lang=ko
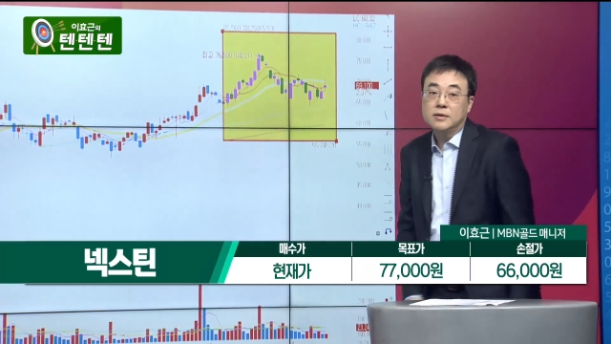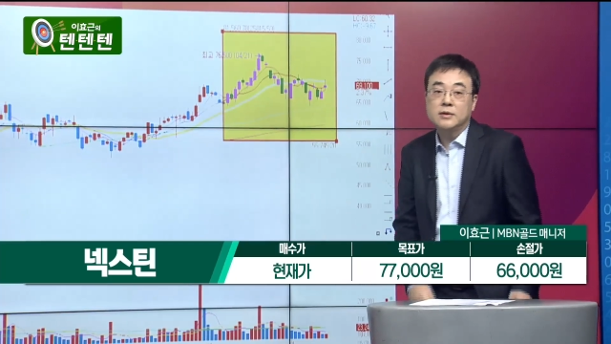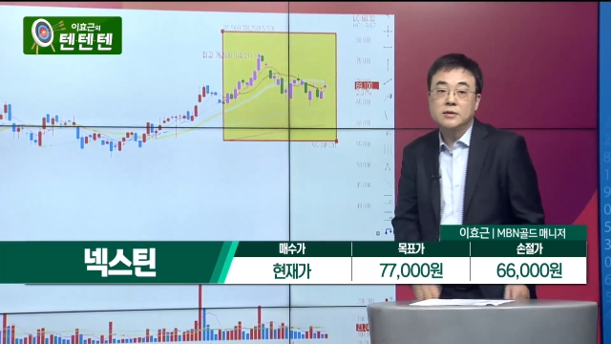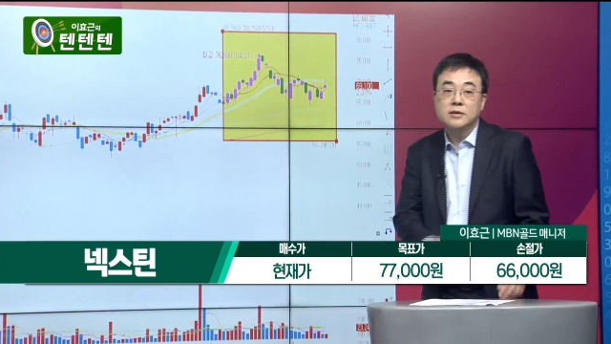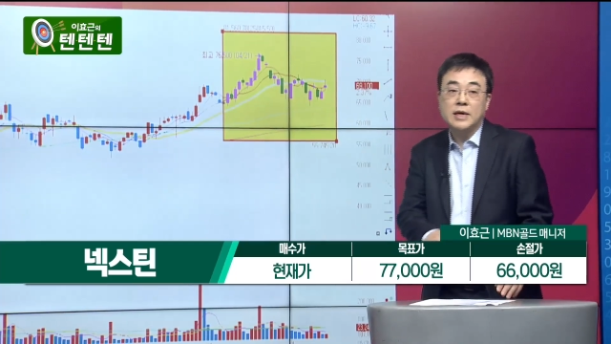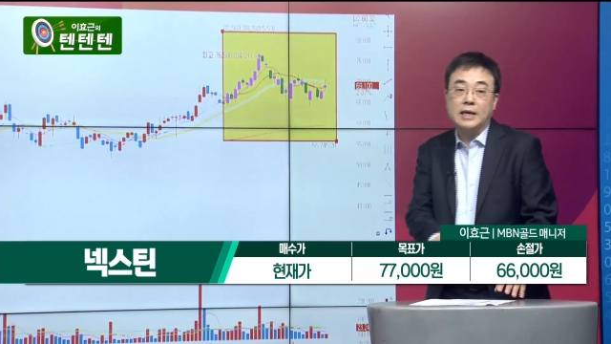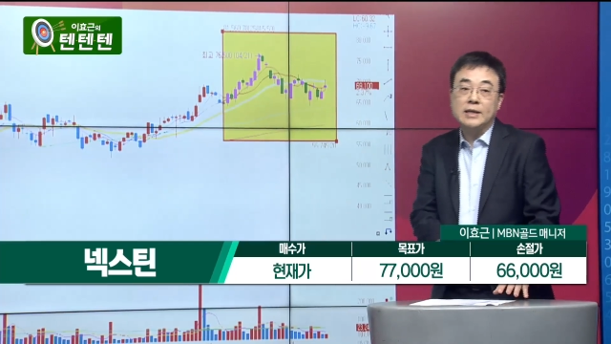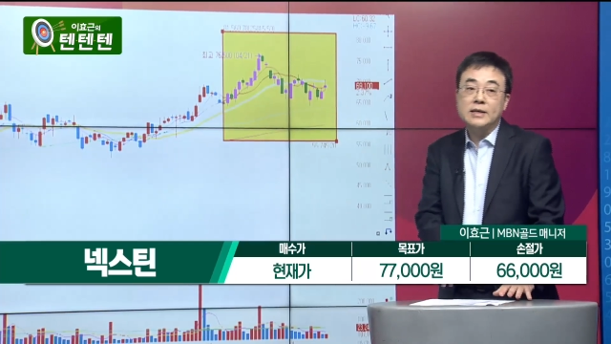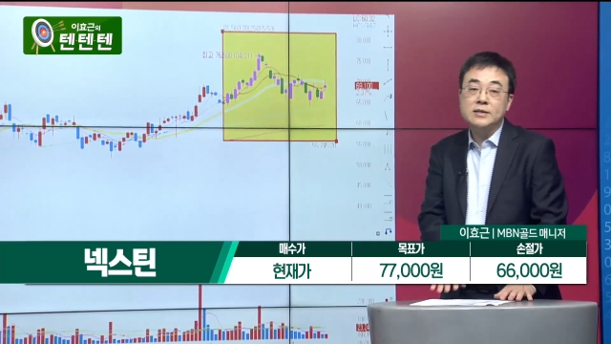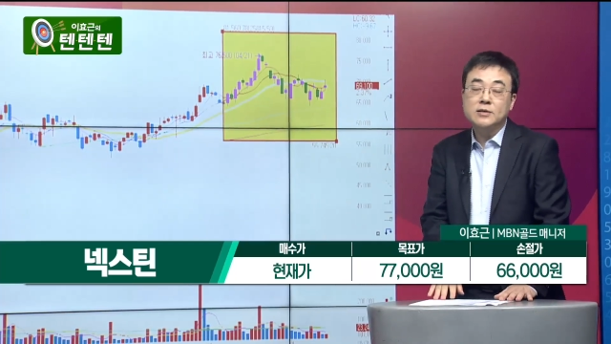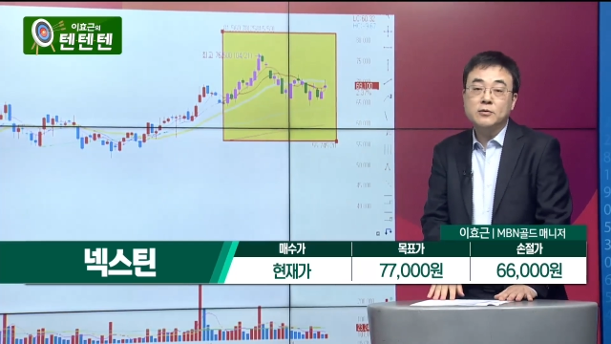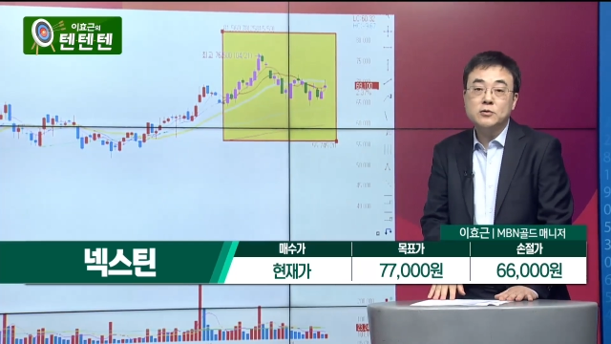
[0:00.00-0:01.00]
그
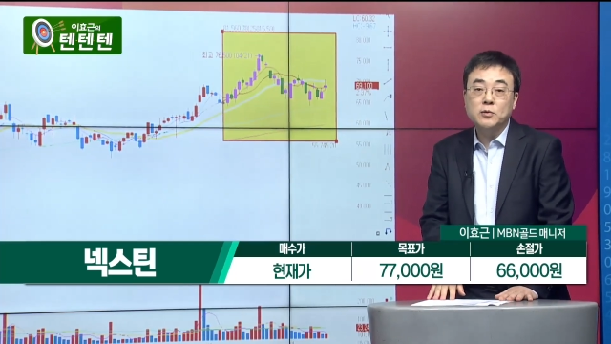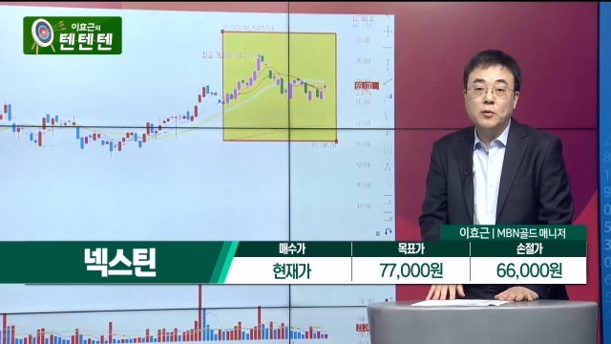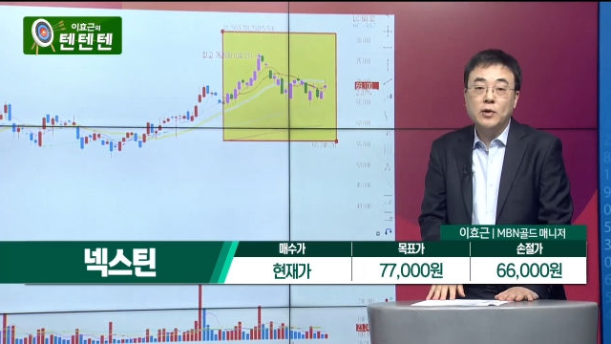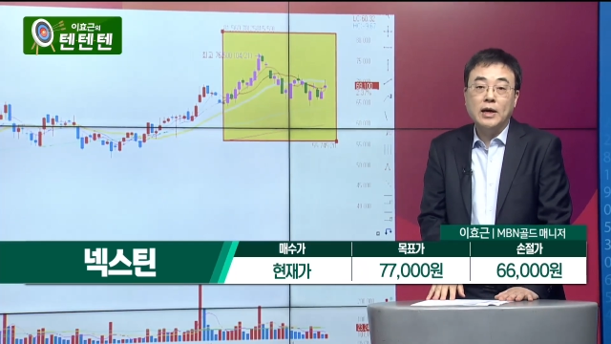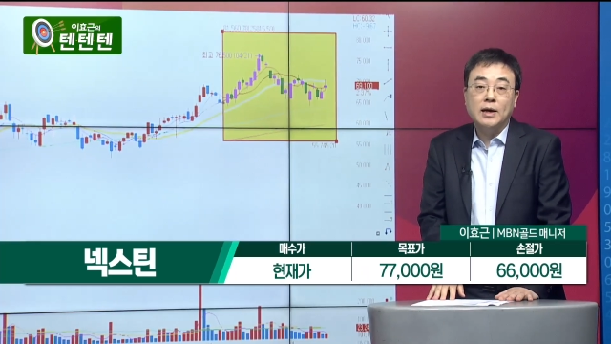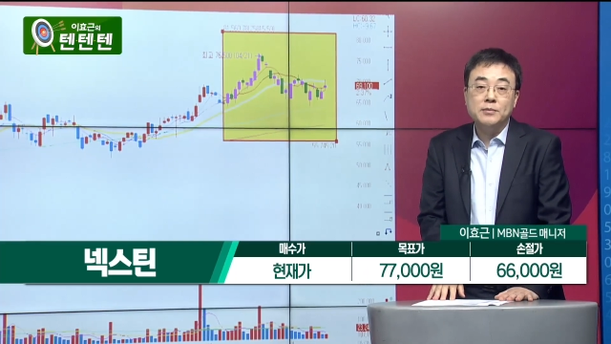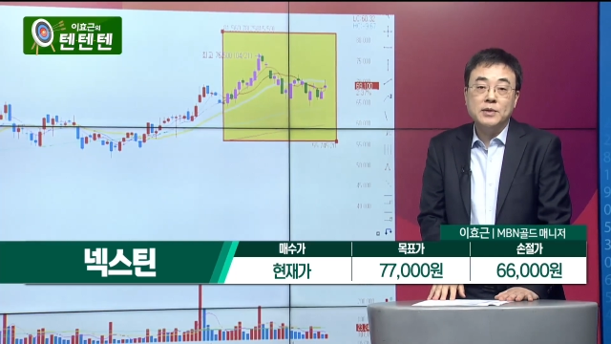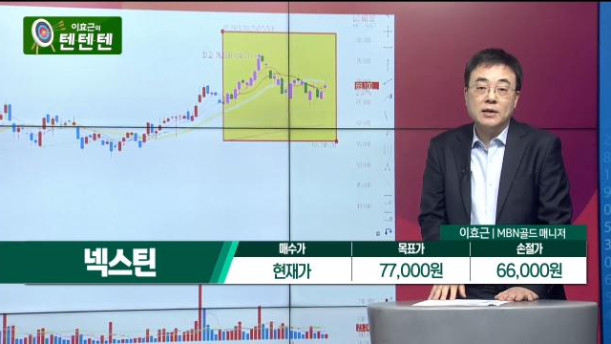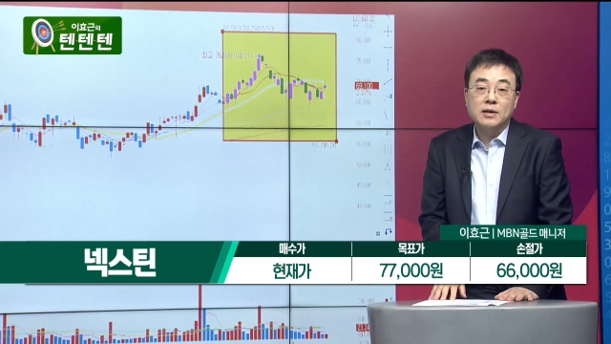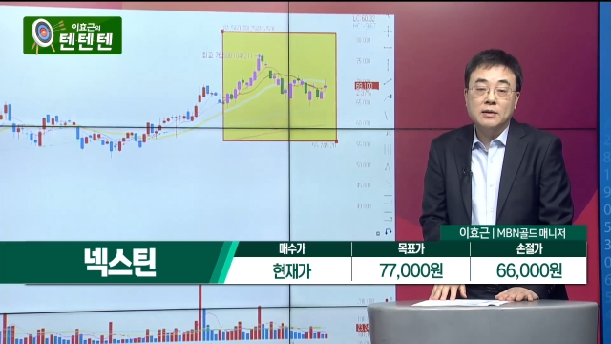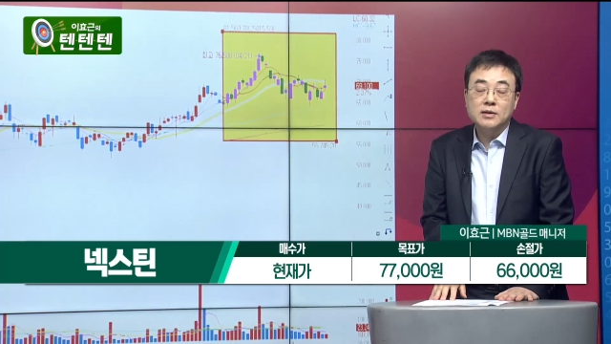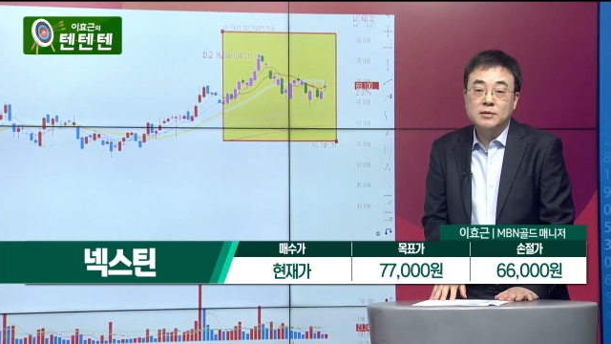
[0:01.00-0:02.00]
계단식으로 좀 올라갑니다.
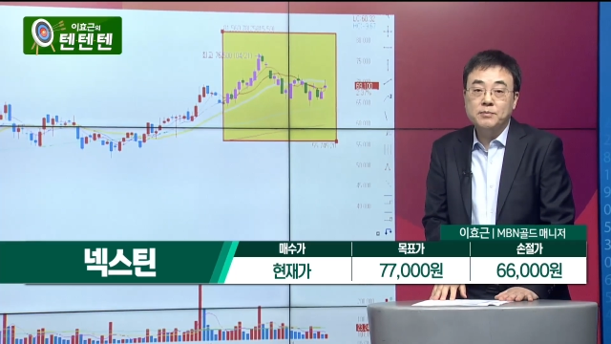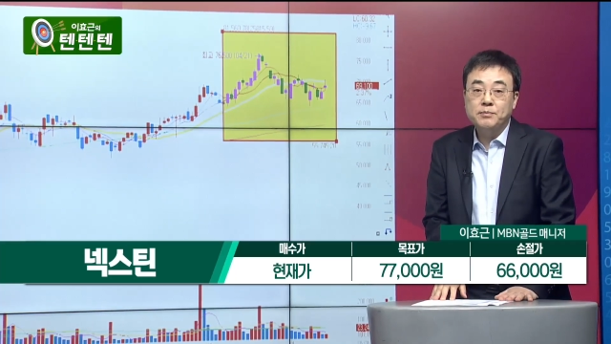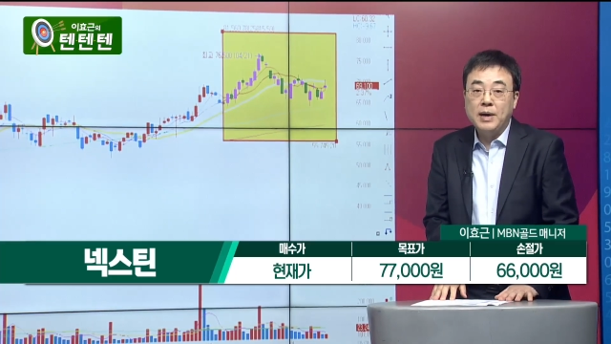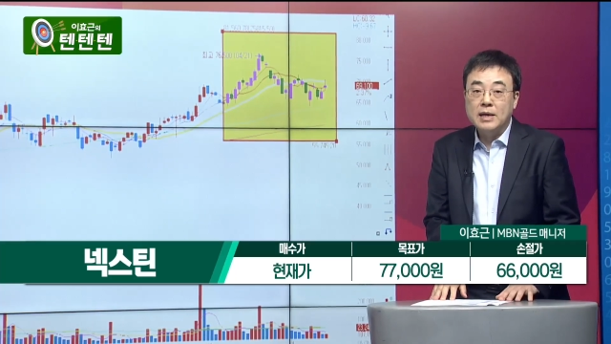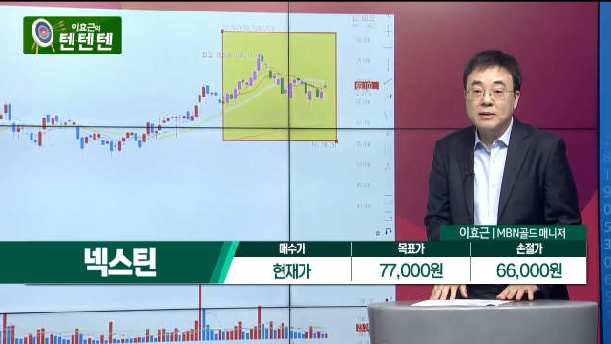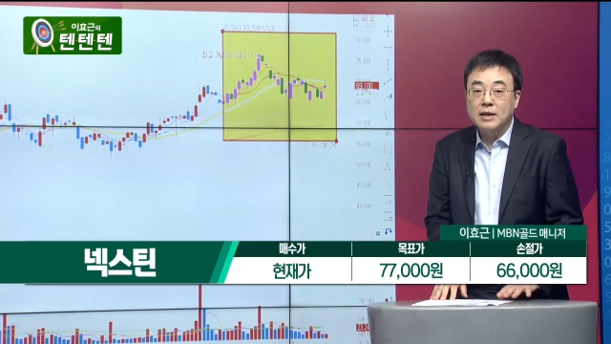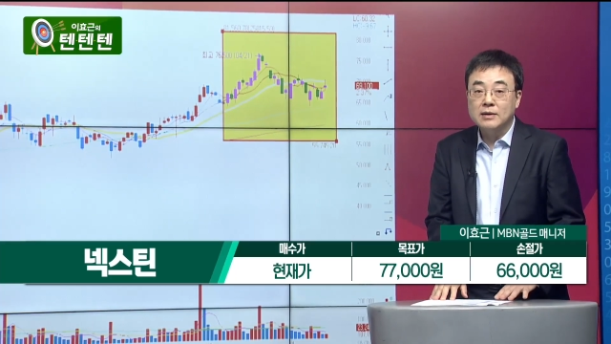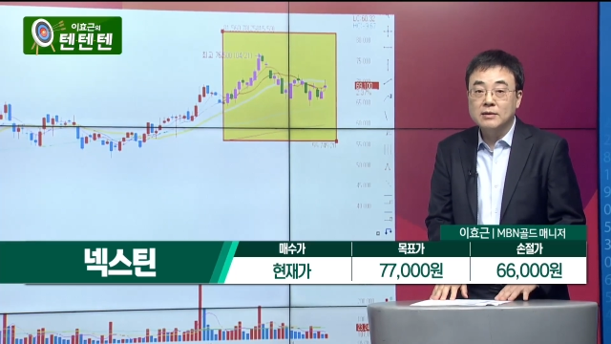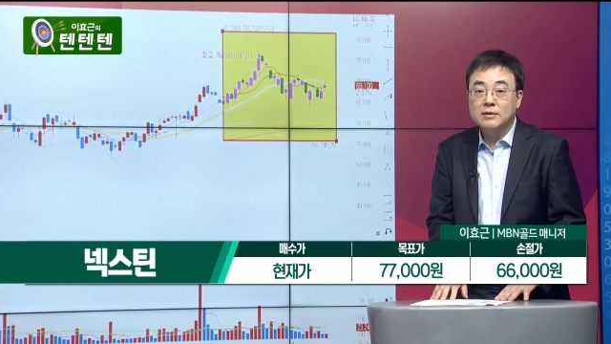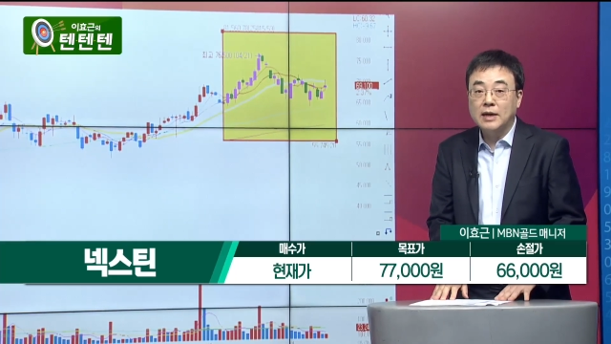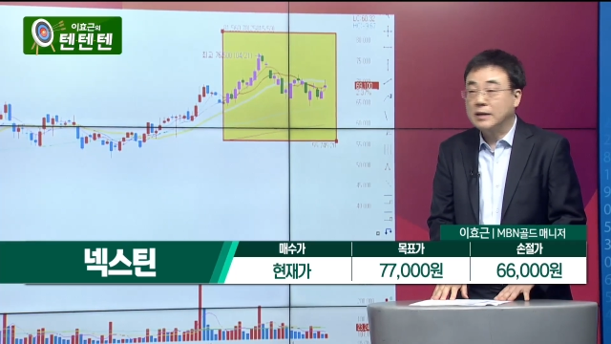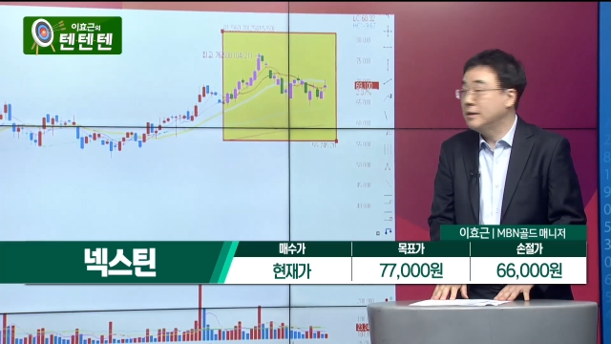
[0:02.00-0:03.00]
그래서 급한
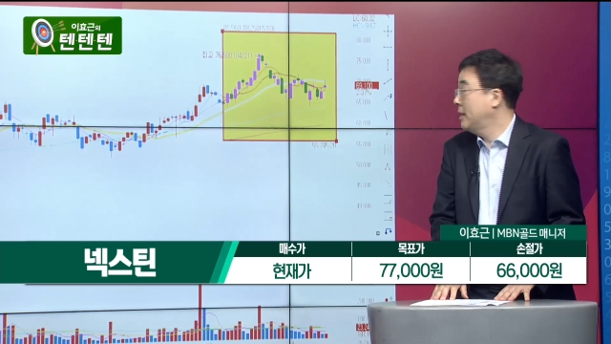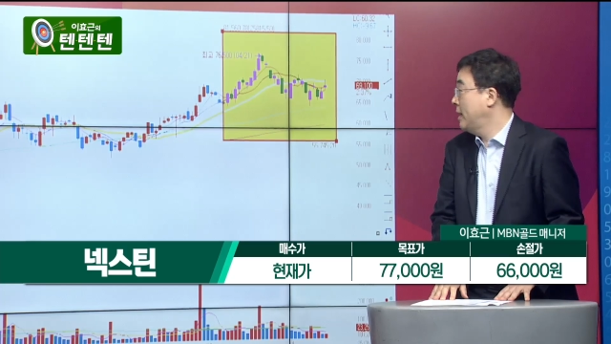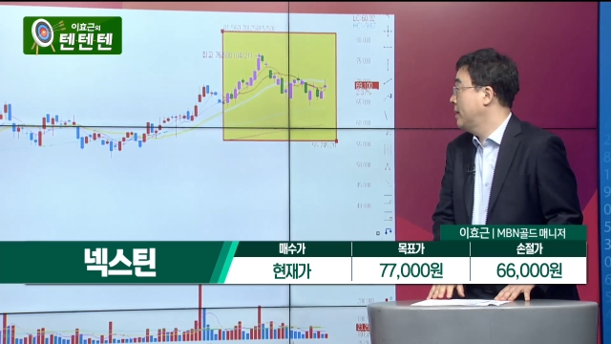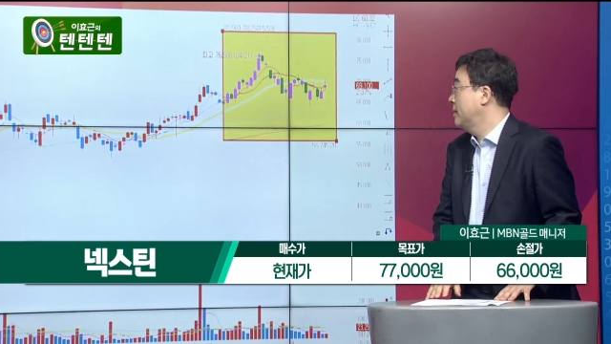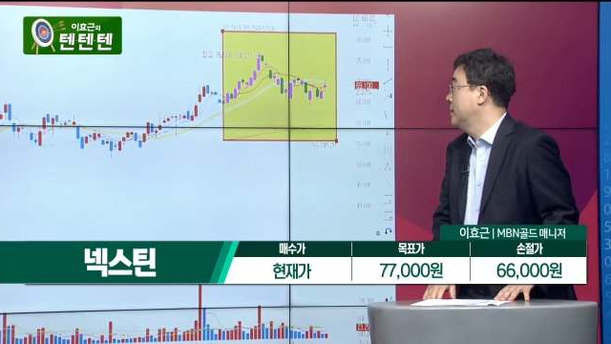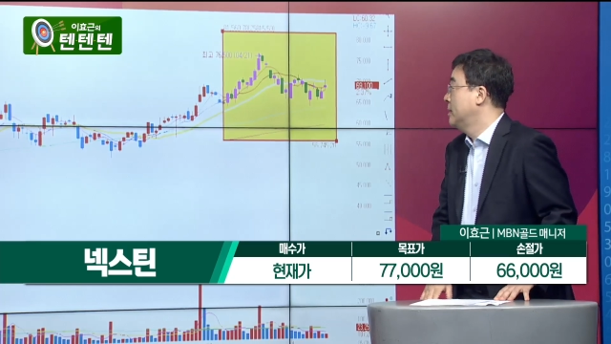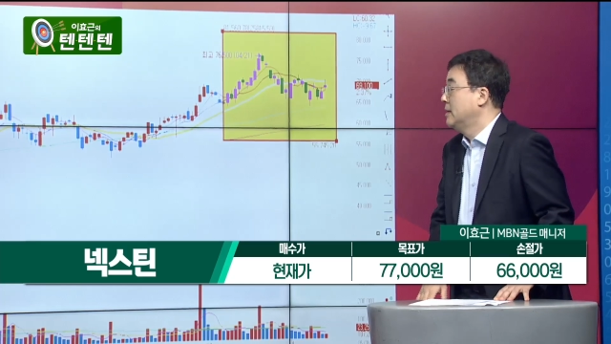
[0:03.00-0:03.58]
상승은 아닌데